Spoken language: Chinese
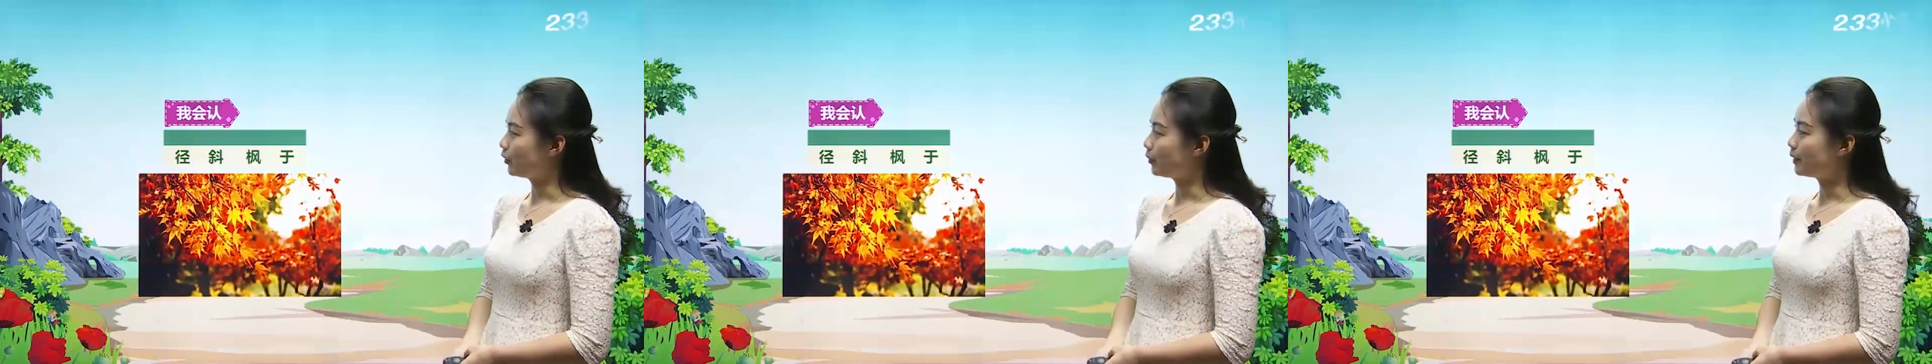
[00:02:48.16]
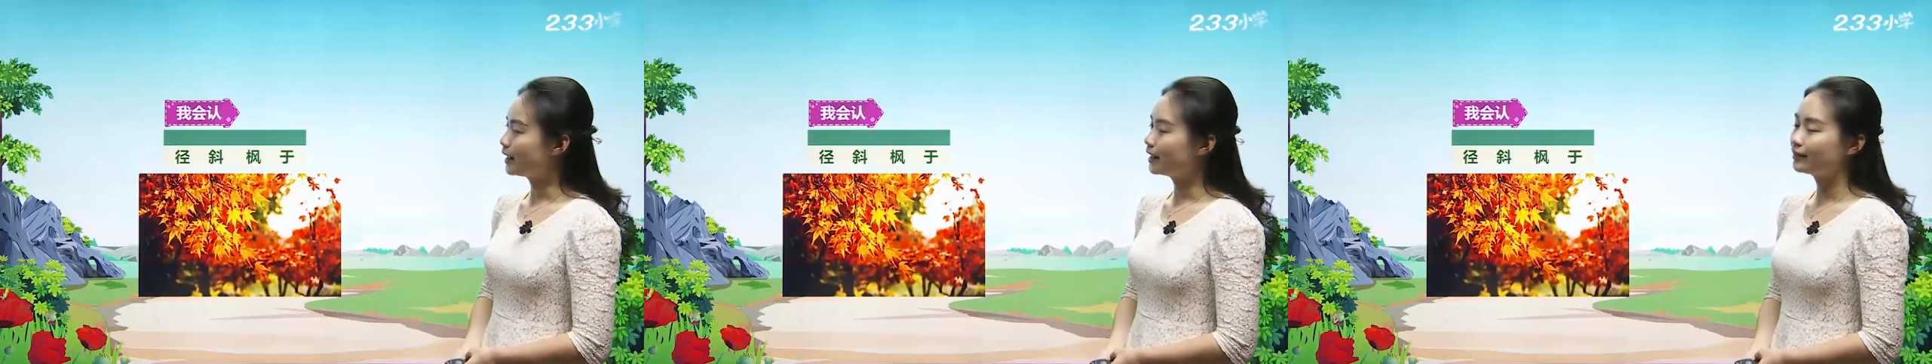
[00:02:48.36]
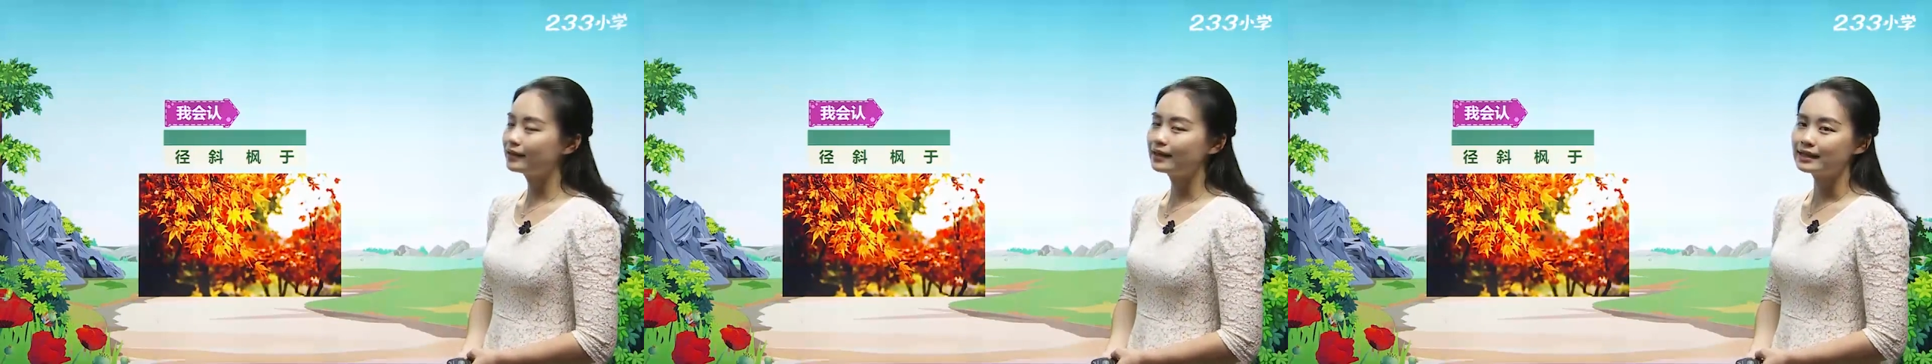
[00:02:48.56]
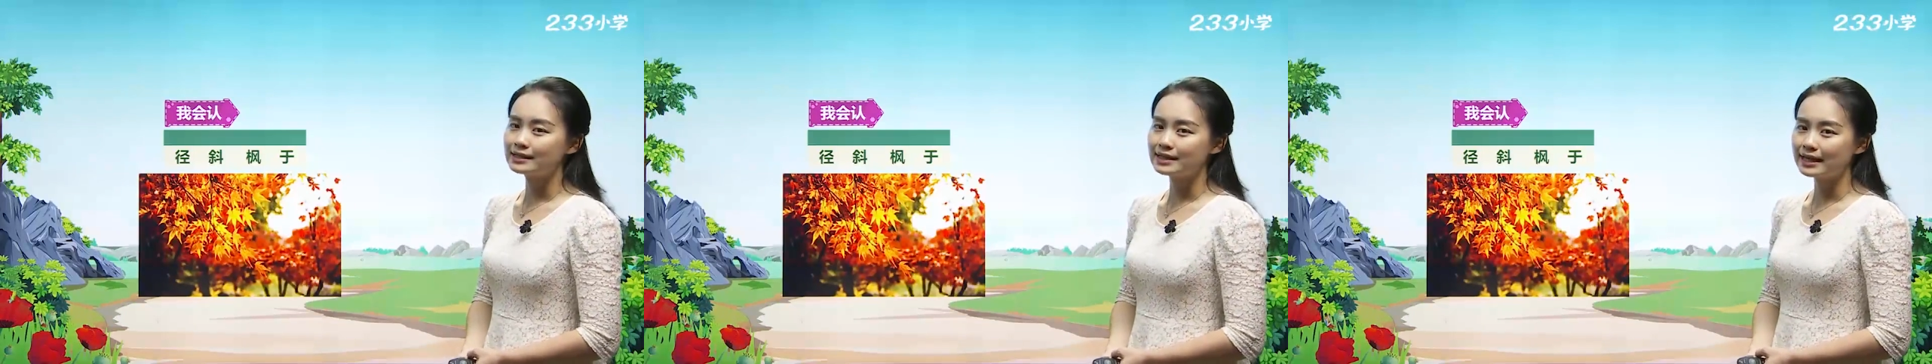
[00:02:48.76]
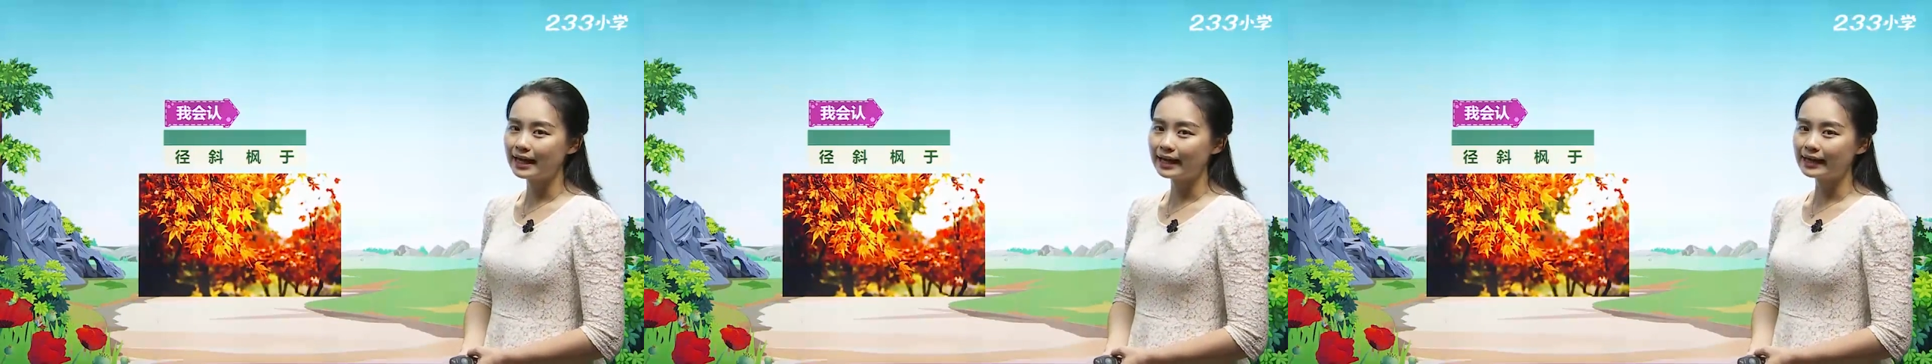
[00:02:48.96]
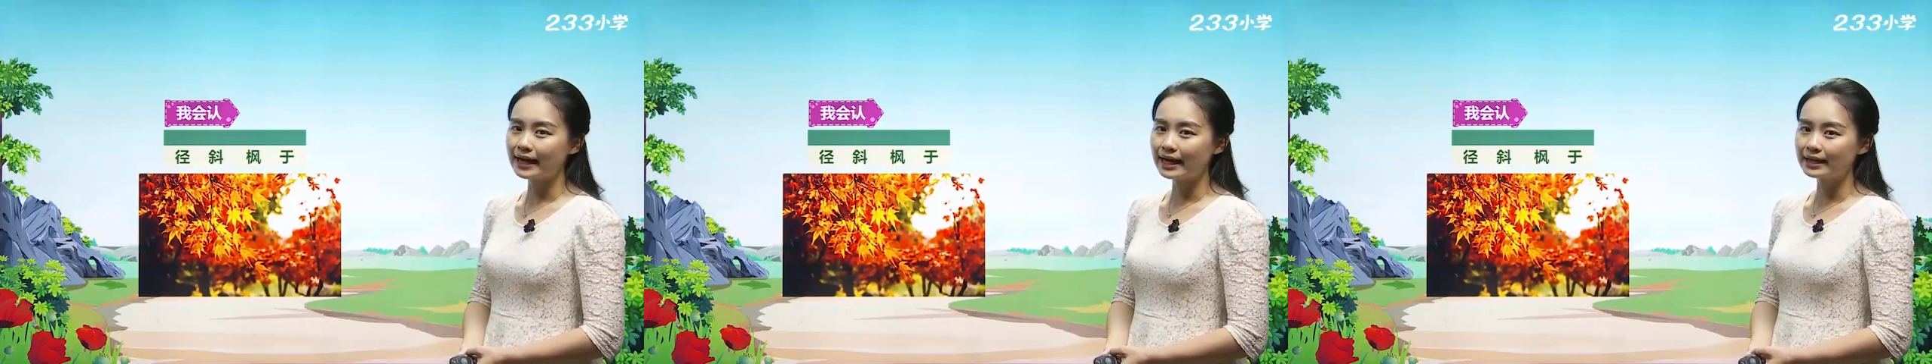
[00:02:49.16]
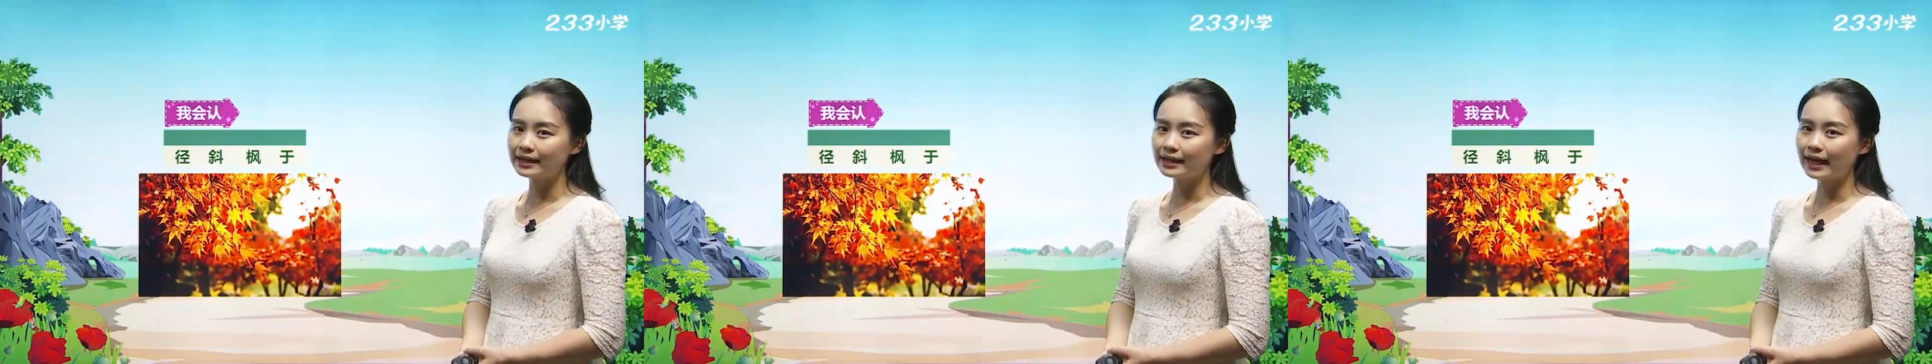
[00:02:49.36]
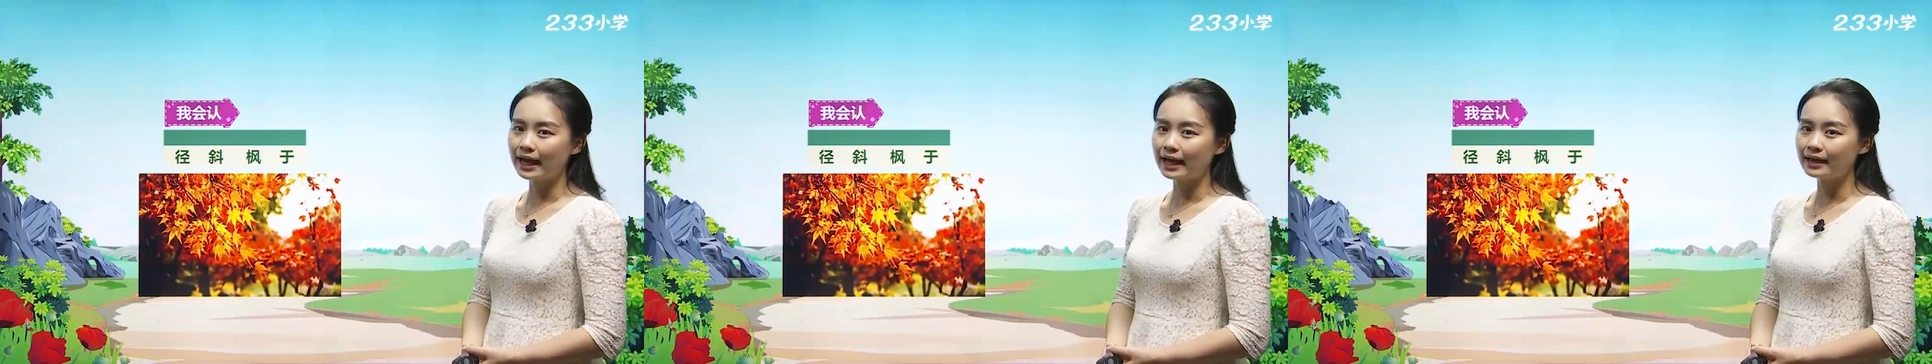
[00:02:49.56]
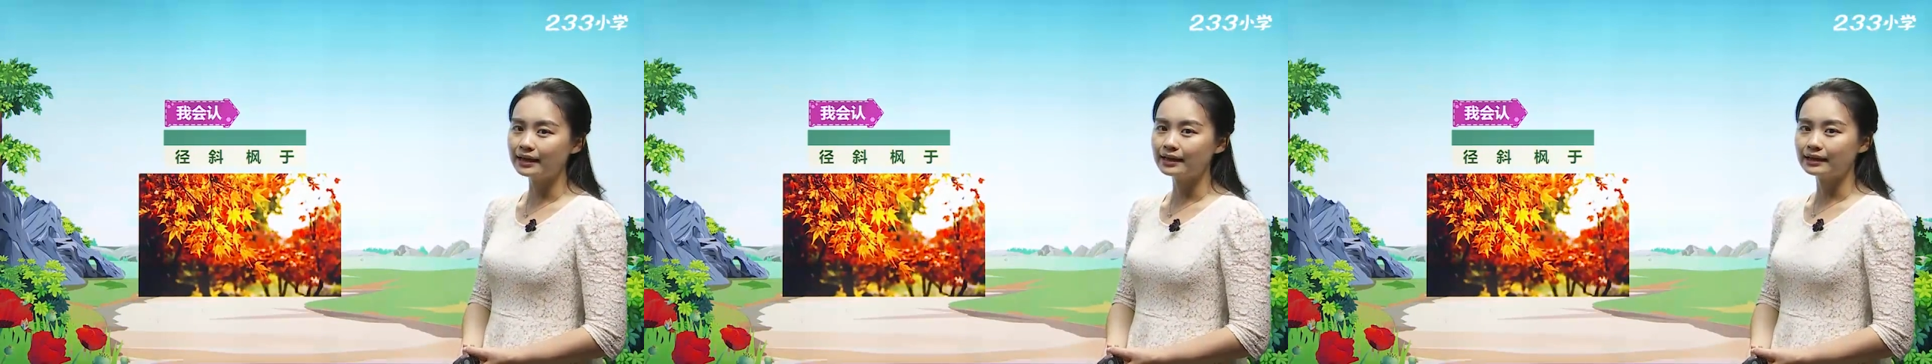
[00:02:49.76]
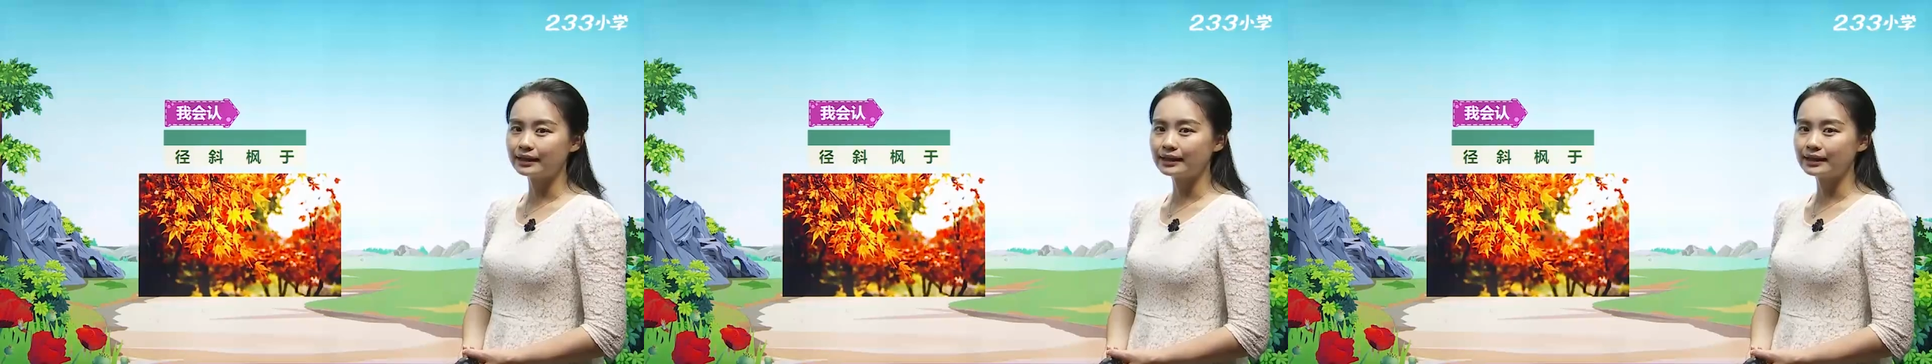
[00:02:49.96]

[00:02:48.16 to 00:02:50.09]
我们先来看一看，